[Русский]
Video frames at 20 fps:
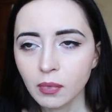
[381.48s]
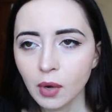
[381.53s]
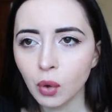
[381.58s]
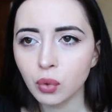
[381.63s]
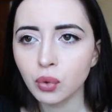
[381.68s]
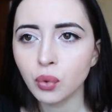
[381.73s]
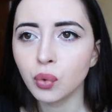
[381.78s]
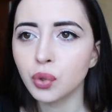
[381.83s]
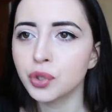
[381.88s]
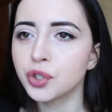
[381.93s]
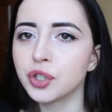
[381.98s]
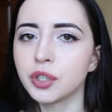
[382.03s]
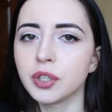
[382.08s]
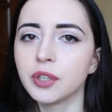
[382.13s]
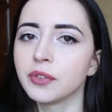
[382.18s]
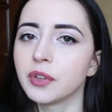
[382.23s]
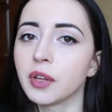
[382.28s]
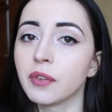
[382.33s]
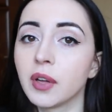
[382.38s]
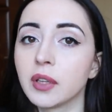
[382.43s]
он очень
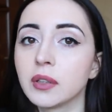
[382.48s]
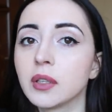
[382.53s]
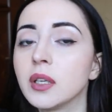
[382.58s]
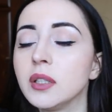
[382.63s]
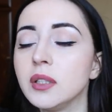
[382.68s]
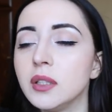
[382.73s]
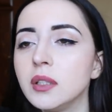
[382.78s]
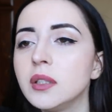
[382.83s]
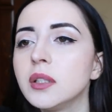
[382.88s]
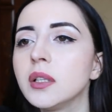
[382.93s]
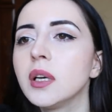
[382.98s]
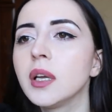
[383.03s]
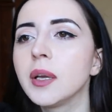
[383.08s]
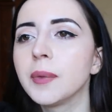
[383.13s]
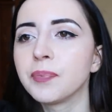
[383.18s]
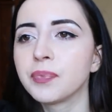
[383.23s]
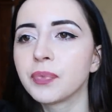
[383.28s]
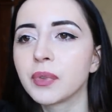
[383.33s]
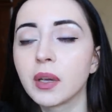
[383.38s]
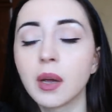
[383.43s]
ревновал
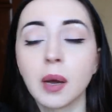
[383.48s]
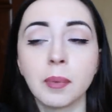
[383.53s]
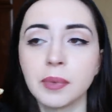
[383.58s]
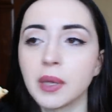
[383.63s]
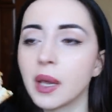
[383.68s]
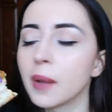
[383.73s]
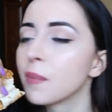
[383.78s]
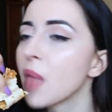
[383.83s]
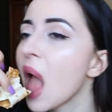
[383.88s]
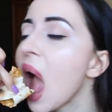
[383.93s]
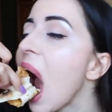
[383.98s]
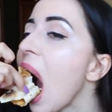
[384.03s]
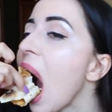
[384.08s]
родителей ко мне.